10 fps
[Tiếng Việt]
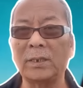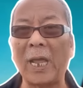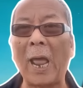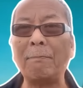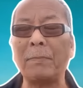sẽ
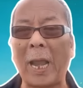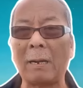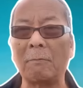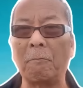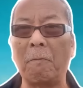áp đặt
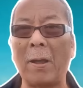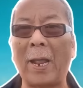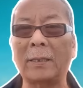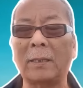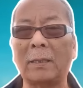
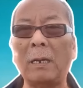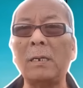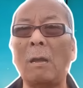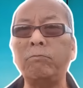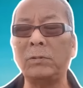và tấn
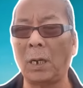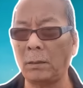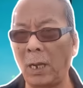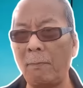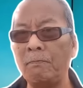công trực
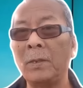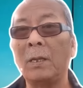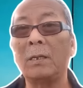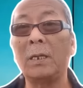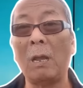tiếp
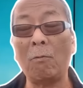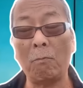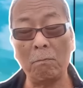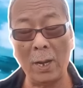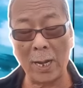vào
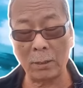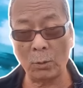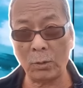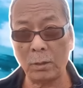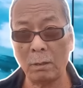
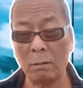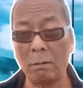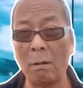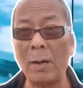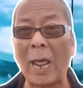Belarus.
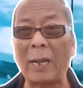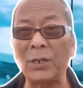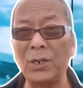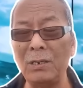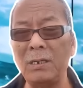Đó là
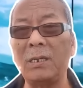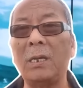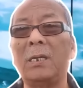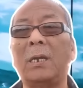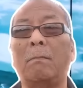những
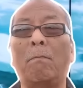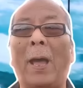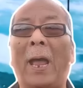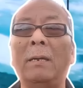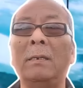gì kịch
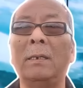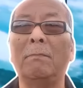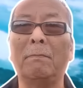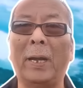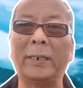bản
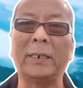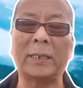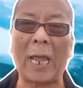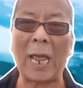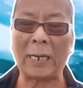mà người
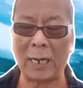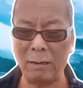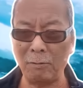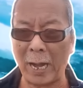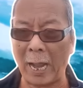ta đã
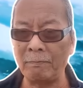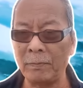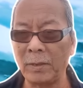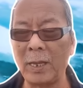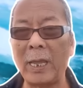nêu ra.
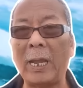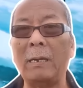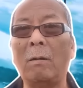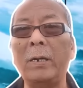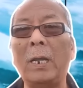Vì vậy
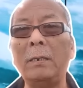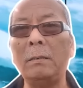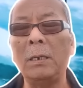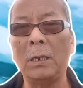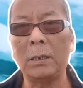nói đến
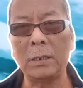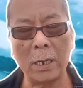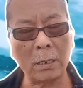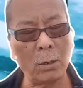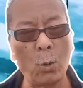
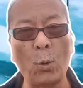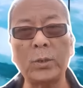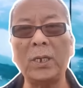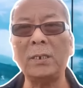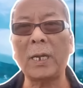việc
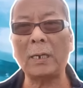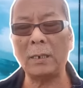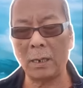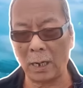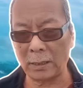cuộc chiến tranh
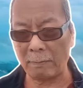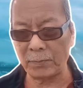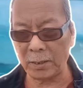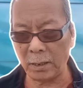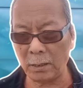để tam
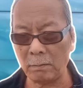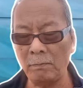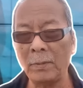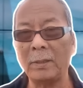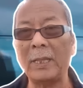thế chiến
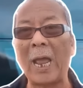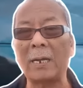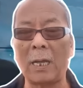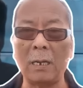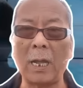
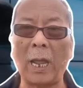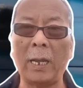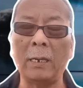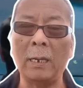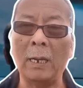đang cận
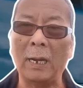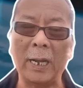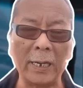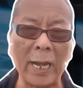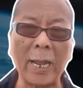kề
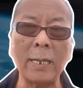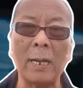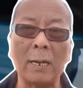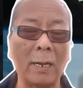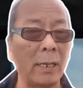hiện nay
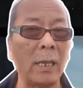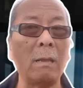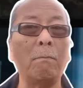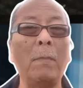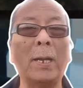là
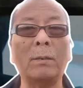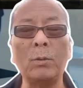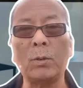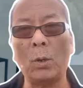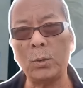vì
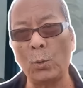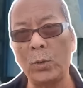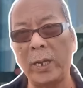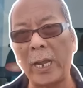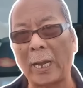Belarus có vũ
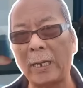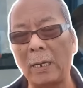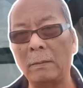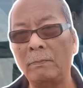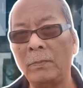khí hạt
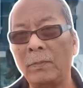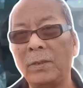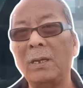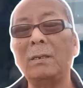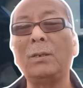nhân
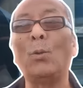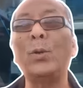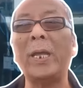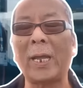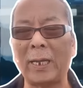nhưng vũ
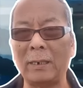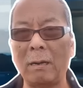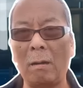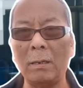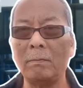khí hạt nhân
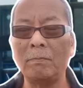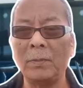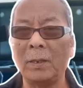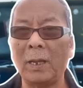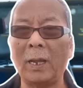đó
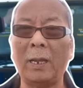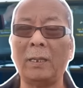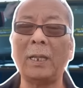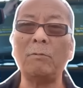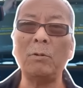thì
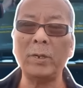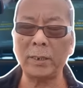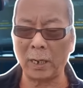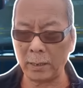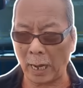theo View
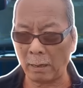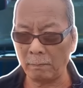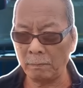Danh nghĩ rằng